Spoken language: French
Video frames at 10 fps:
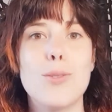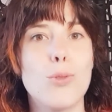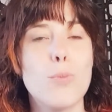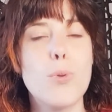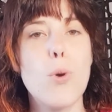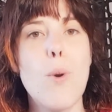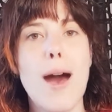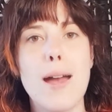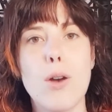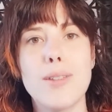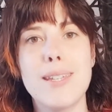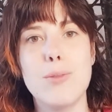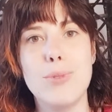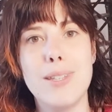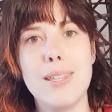Donc pourquoi accorder
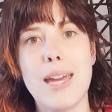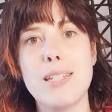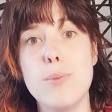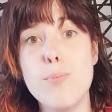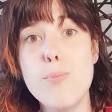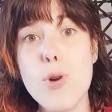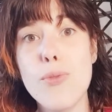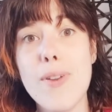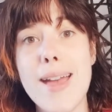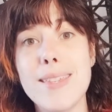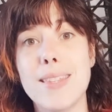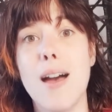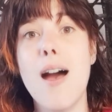une énergie mauvaise